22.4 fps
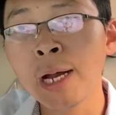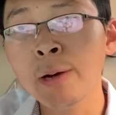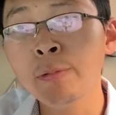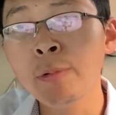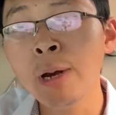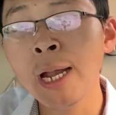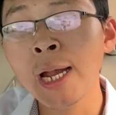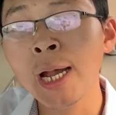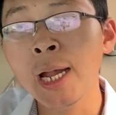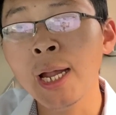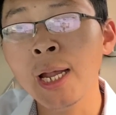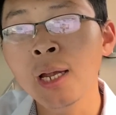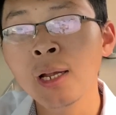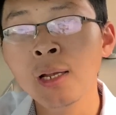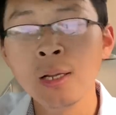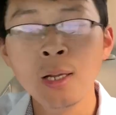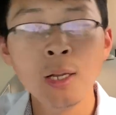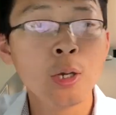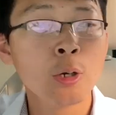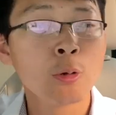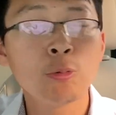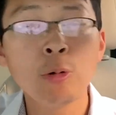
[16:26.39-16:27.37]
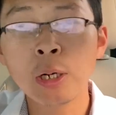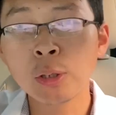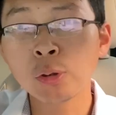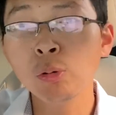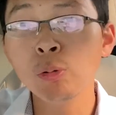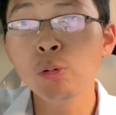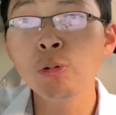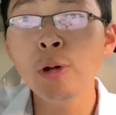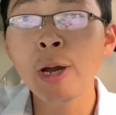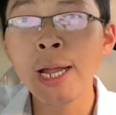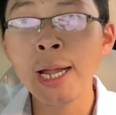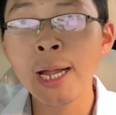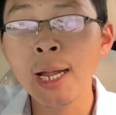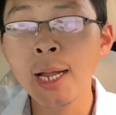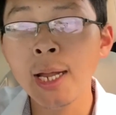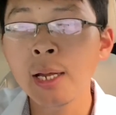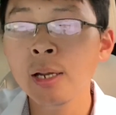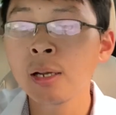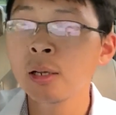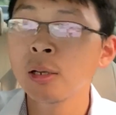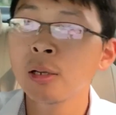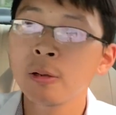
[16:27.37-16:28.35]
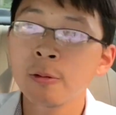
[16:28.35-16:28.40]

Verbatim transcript: 外海，广东外海？